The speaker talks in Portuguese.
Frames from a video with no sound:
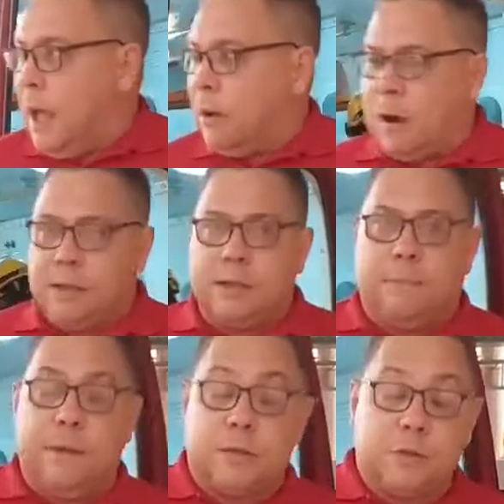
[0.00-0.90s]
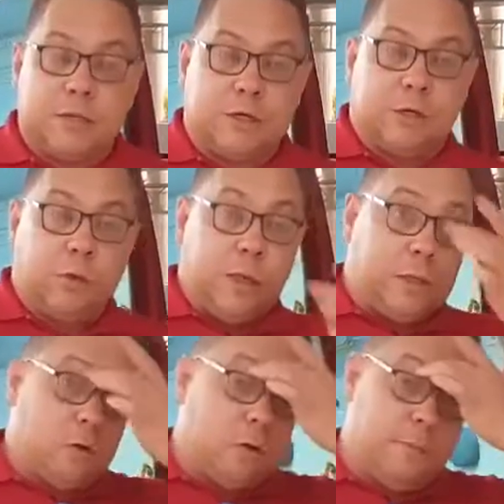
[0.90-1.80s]
aguardando apenas o Sargento
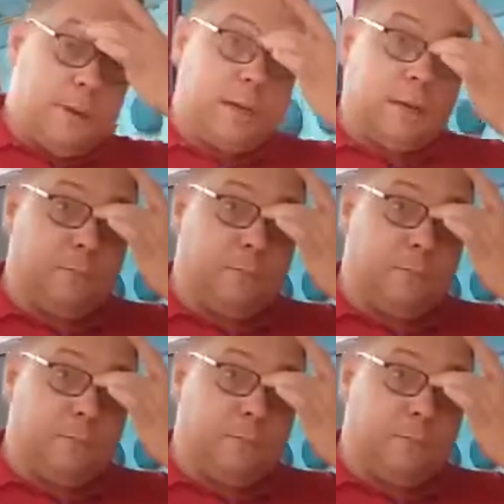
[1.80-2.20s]
Ítalo para que ele